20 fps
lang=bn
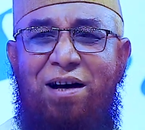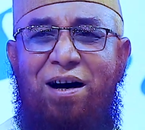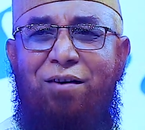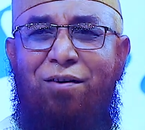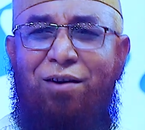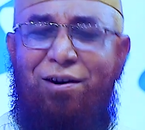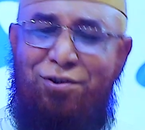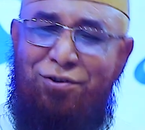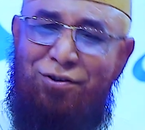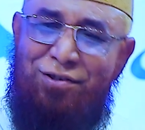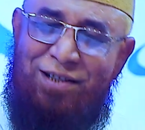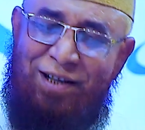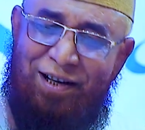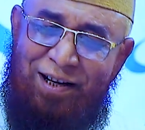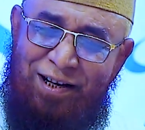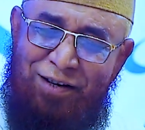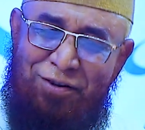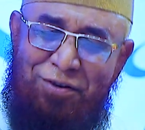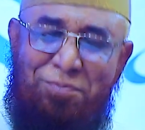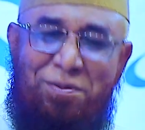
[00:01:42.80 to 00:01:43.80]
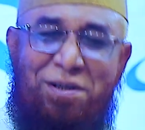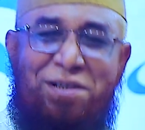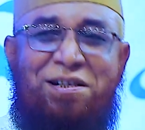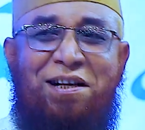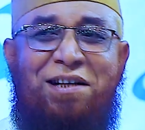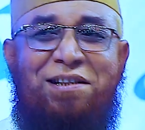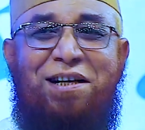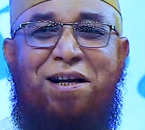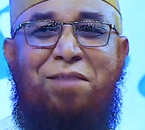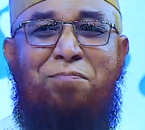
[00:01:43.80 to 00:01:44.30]
না অটো চালাইলে বিশ
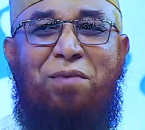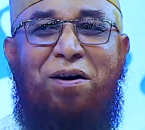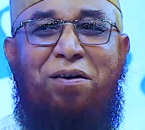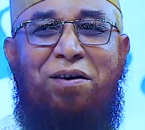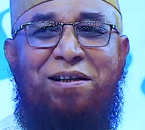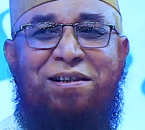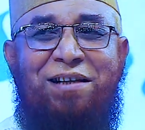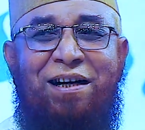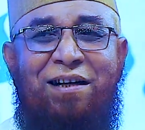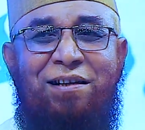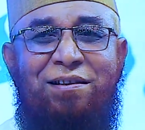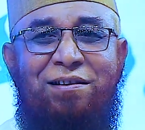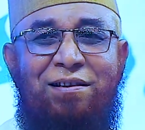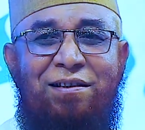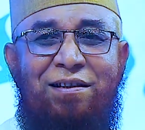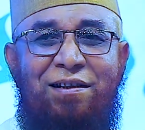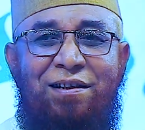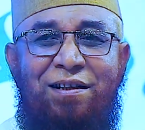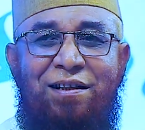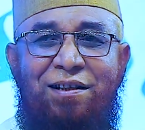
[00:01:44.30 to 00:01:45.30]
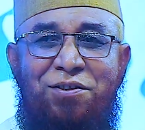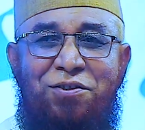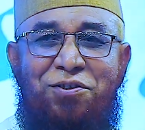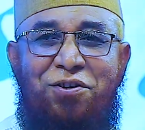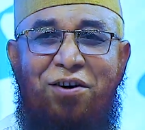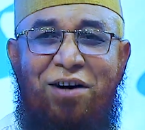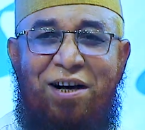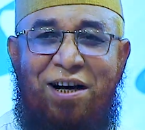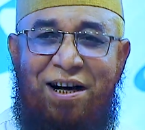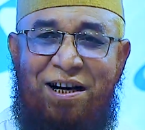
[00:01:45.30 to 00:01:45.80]
হাজার পাওয়া যায়
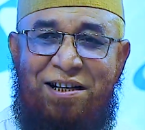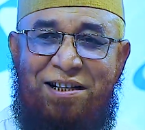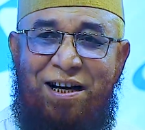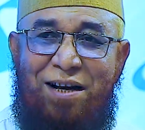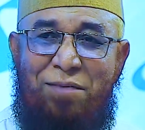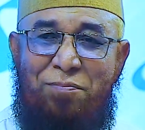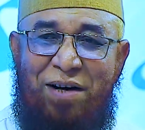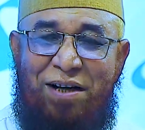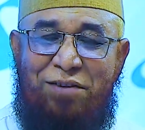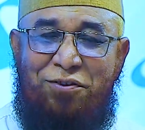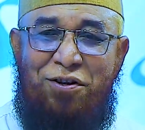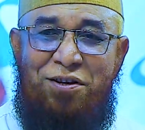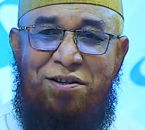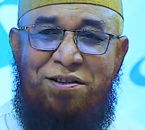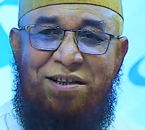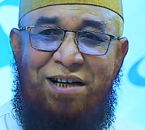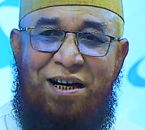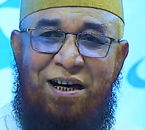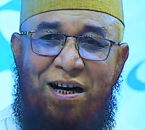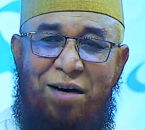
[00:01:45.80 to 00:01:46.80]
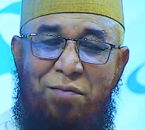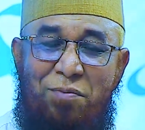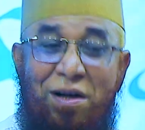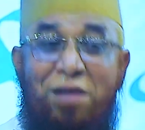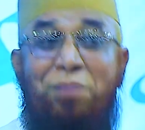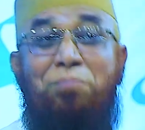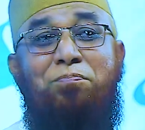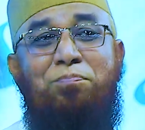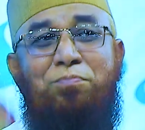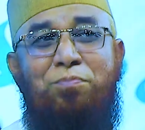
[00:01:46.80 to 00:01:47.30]
ছয় হাজার বেতন দেয়
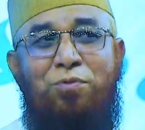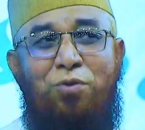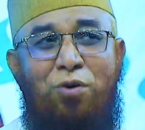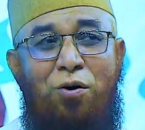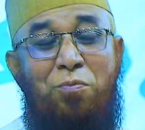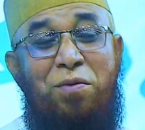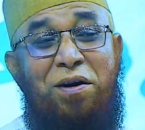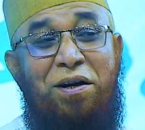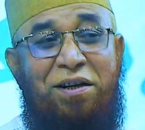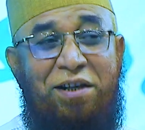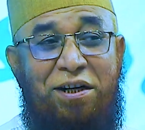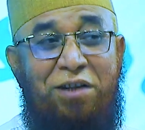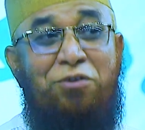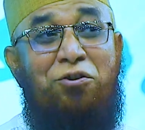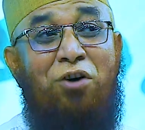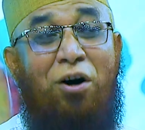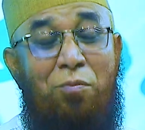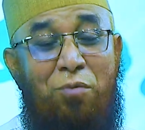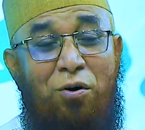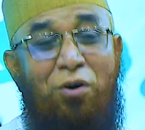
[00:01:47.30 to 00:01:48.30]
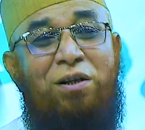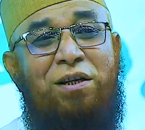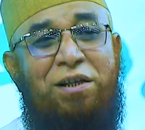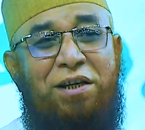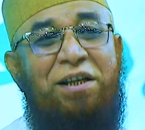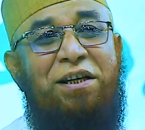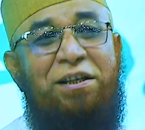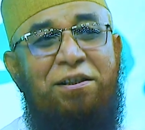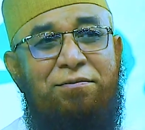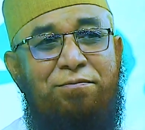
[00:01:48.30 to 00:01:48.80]
আবার কমিটির দমক
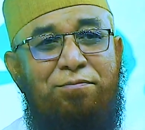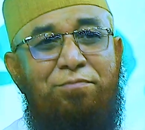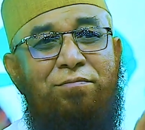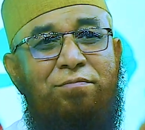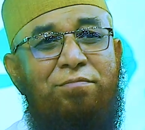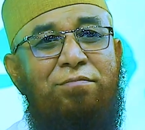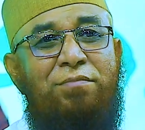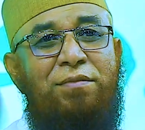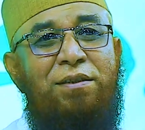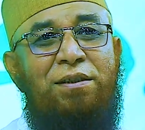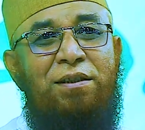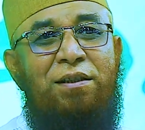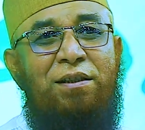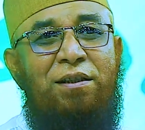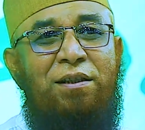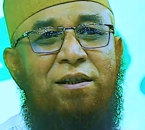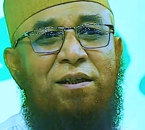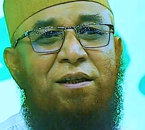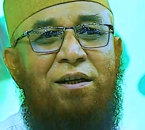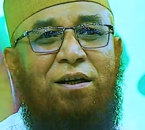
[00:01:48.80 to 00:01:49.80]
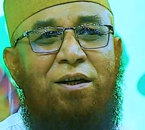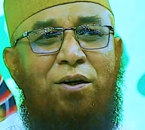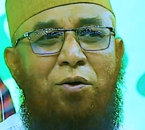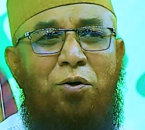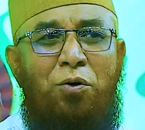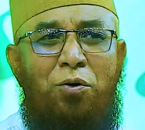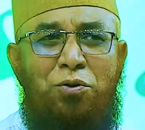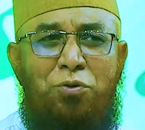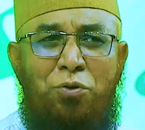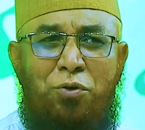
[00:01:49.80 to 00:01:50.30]
কি
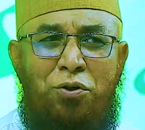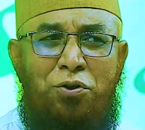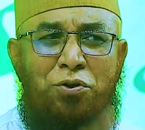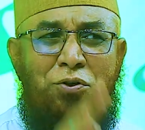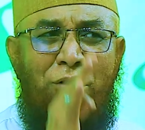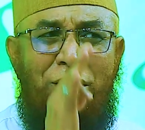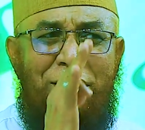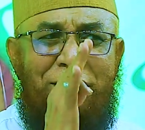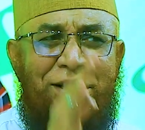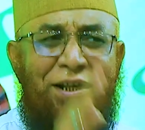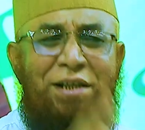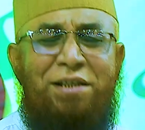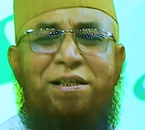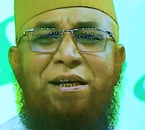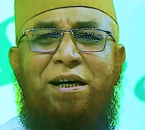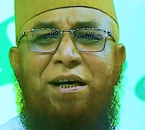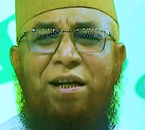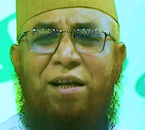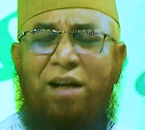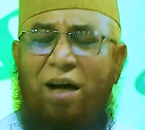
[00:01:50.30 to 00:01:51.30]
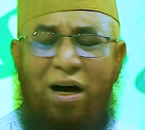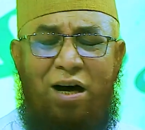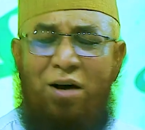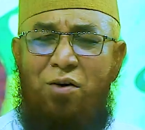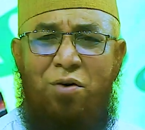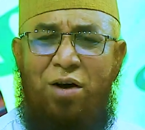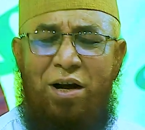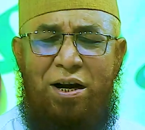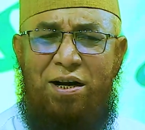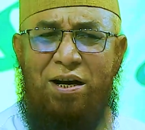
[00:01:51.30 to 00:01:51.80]
হুজুর সইতেছে রাগ
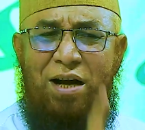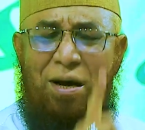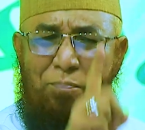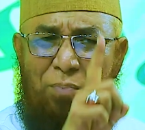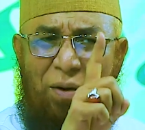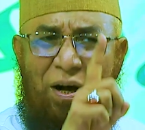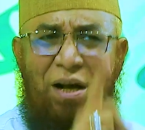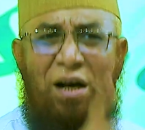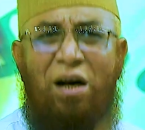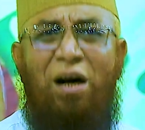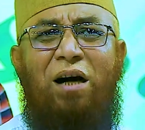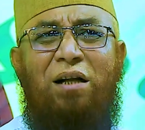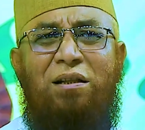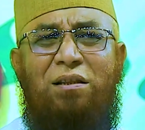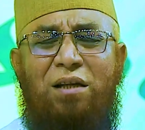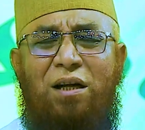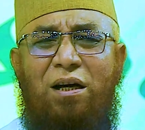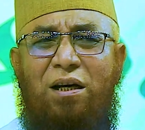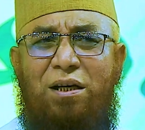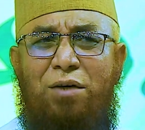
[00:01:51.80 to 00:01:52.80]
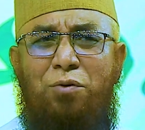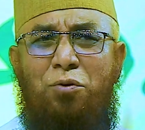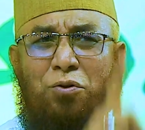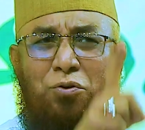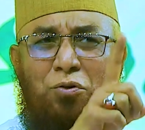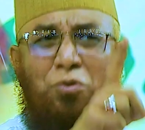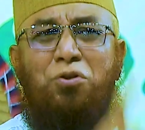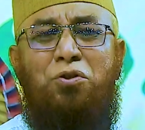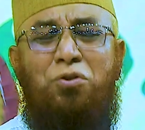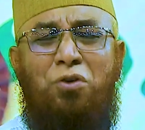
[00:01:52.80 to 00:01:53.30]
হয় না পায়ে হাত রাখি
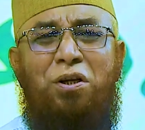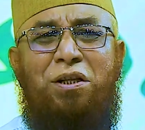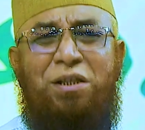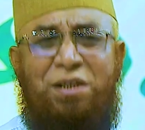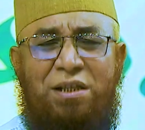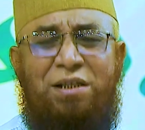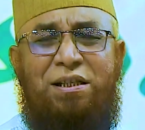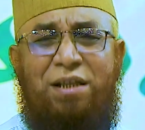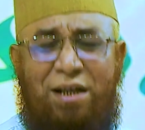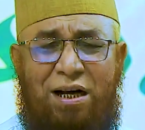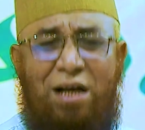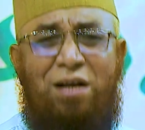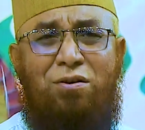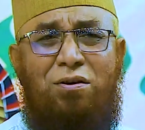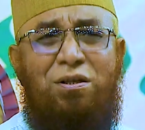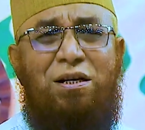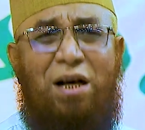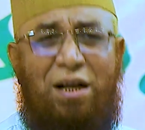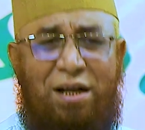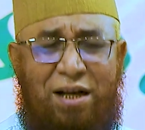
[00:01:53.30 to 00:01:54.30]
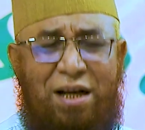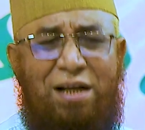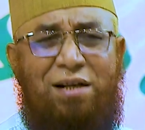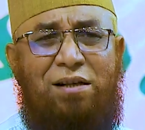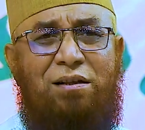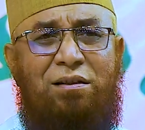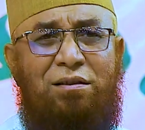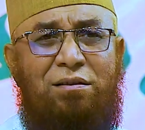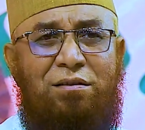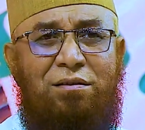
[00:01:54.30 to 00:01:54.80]
হুজুর সইতেছে কেন জানেন
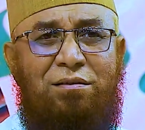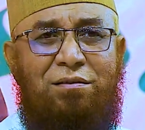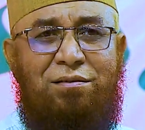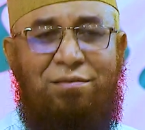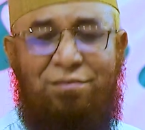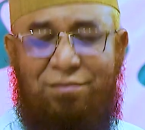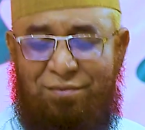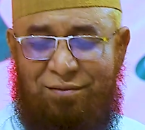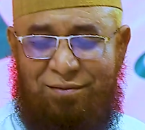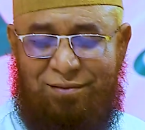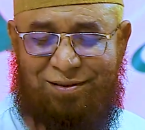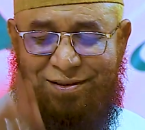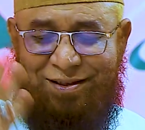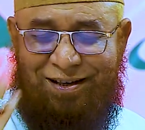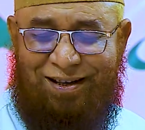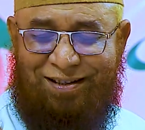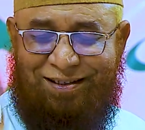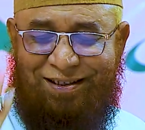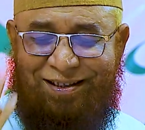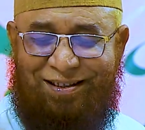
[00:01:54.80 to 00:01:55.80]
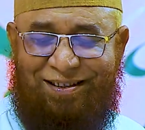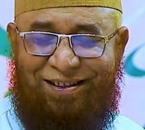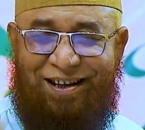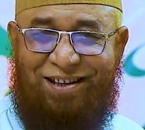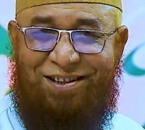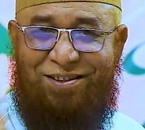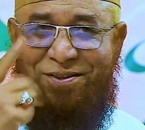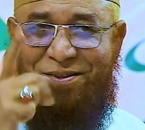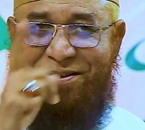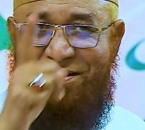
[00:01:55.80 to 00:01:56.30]
কাদের
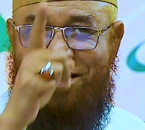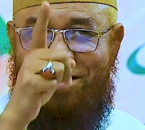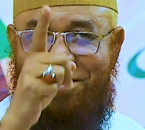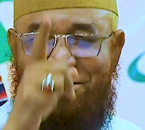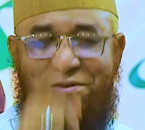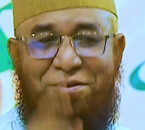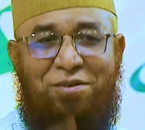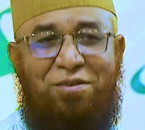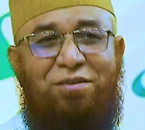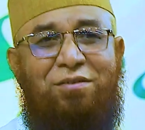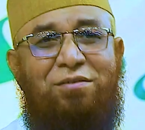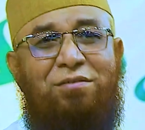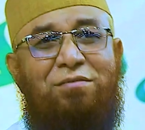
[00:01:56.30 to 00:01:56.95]
দায়িত্ব এই জন্য